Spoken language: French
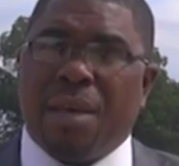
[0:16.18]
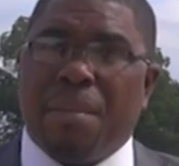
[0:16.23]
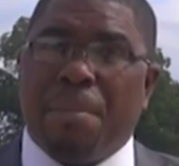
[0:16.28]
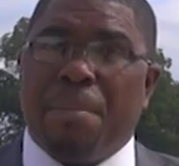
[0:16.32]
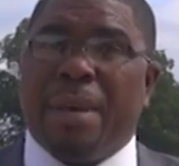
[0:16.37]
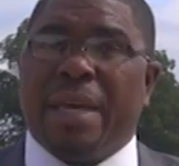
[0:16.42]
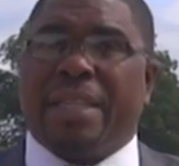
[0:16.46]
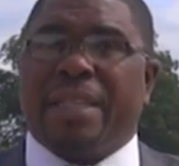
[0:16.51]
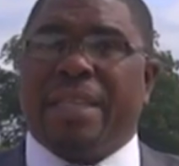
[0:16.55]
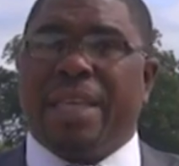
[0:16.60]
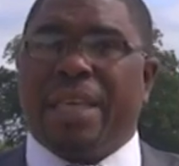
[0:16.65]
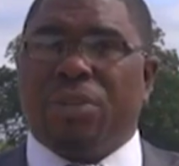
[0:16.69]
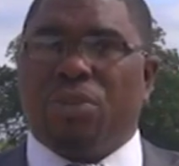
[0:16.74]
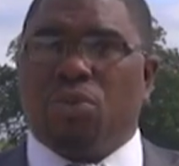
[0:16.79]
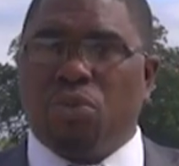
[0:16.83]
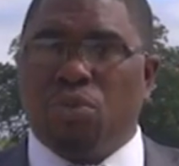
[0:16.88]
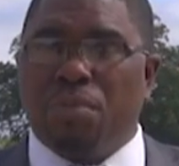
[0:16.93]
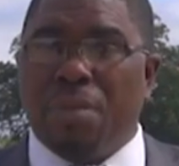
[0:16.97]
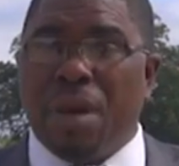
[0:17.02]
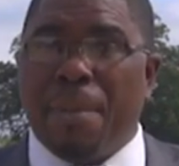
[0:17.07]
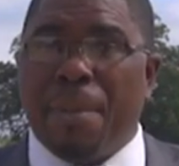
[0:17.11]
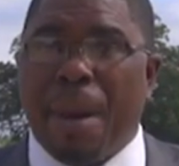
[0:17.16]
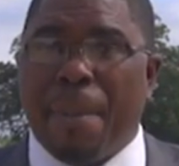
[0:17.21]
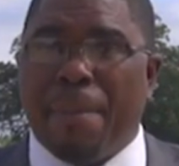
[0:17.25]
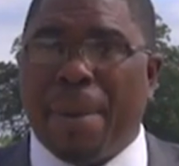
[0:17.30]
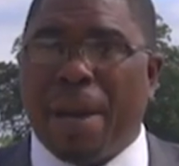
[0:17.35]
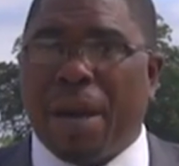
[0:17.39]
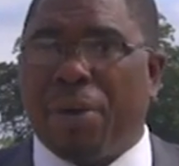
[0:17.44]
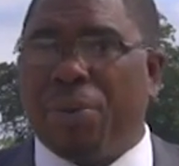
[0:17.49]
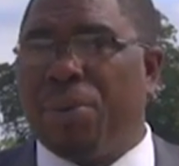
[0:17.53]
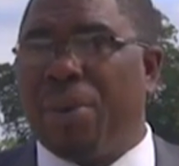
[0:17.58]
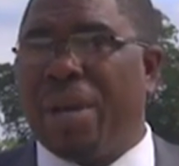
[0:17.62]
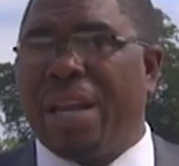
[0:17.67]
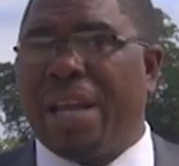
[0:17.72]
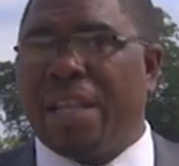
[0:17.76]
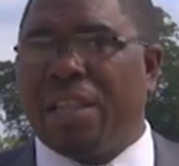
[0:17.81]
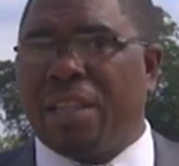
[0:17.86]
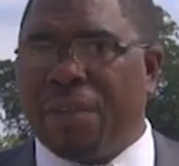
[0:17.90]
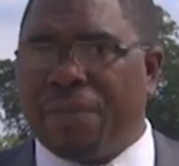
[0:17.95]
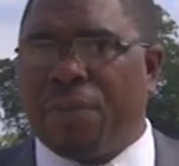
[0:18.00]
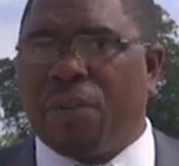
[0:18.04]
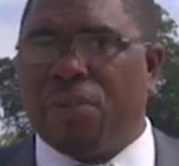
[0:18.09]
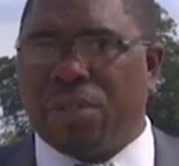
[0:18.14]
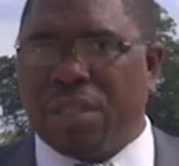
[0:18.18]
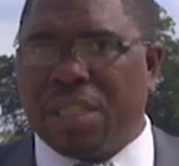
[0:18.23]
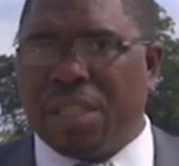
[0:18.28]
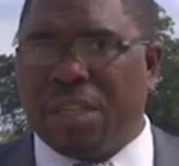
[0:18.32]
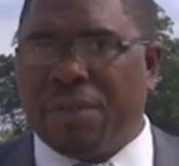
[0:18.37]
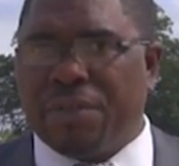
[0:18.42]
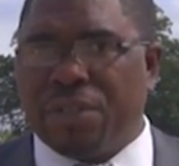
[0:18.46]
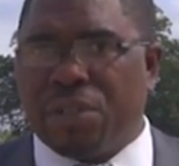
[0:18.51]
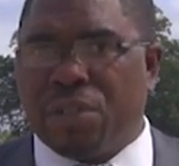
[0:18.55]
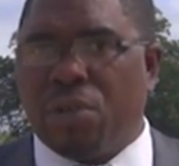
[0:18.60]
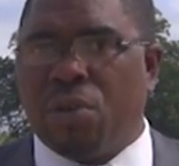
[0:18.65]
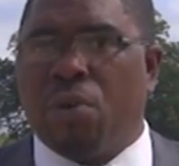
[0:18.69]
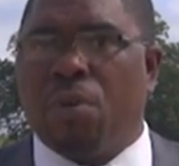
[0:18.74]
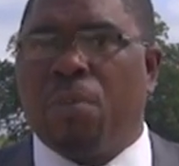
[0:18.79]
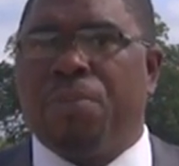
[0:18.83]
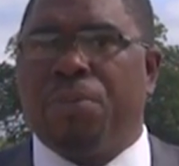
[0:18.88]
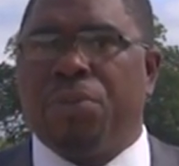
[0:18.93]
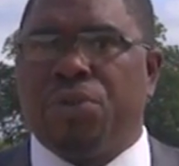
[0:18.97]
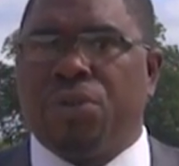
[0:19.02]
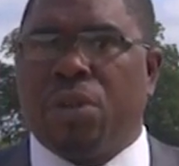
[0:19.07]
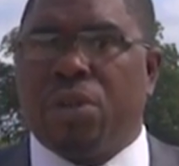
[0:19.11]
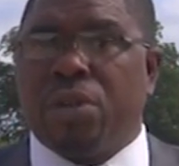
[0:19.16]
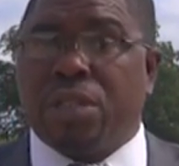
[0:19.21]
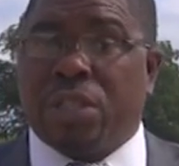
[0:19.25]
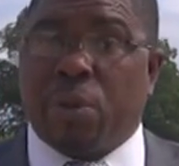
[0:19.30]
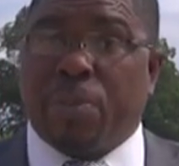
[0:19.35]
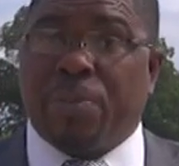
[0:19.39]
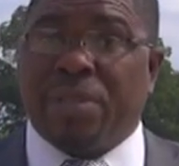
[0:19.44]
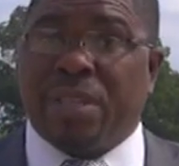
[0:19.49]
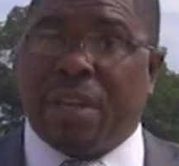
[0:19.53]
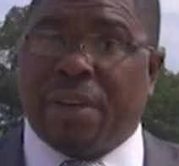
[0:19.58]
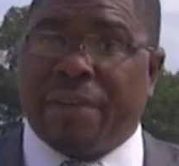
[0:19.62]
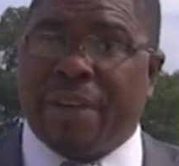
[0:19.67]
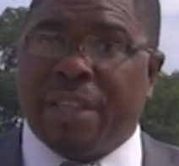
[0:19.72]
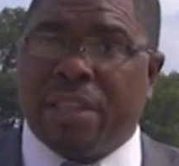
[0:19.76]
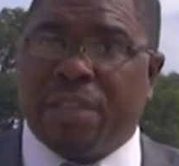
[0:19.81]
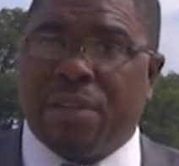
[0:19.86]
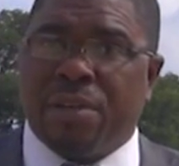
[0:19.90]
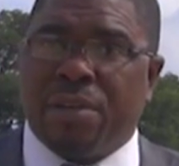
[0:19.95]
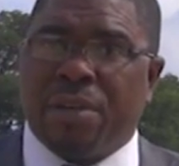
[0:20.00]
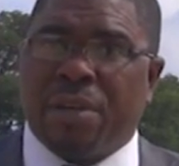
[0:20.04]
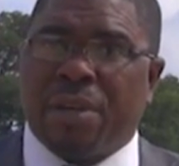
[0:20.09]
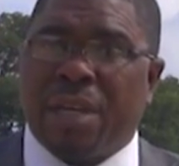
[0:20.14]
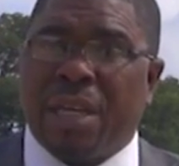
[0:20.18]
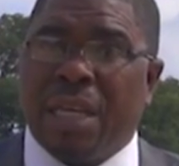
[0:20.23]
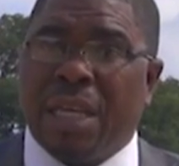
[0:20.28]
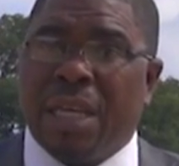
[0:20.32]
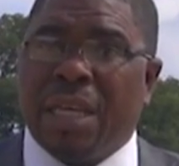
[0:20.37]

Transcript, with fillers: mais qui est tout de même apparu à la défensive selon plusieurs observateurs.